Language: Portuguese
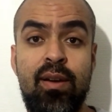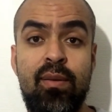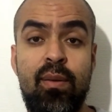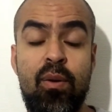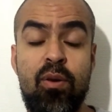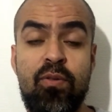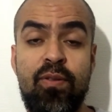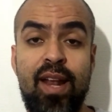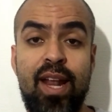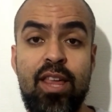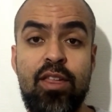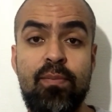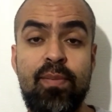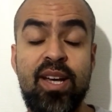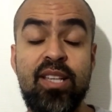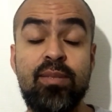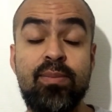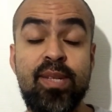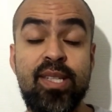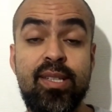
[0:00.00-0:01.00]
Vamos falar de
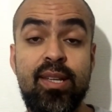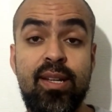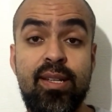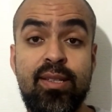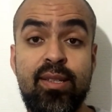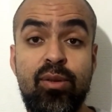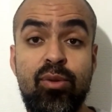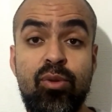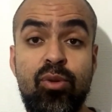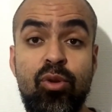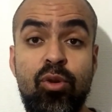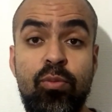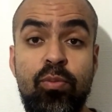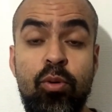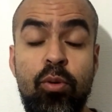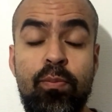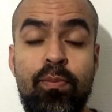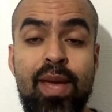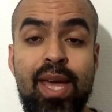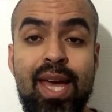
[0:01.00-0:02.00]
mais uma seleção do
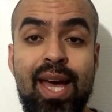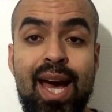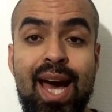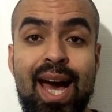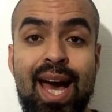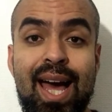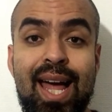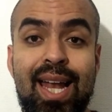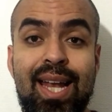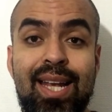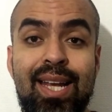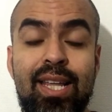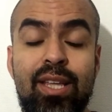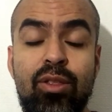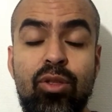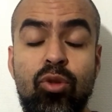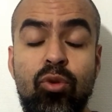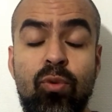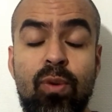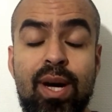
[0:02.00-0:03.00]
grupo B, a
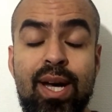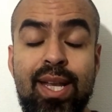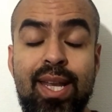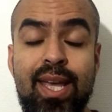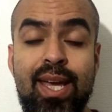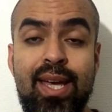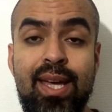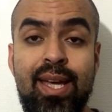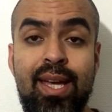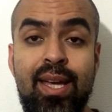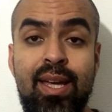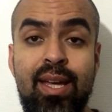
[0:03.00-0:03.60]
Lituânia.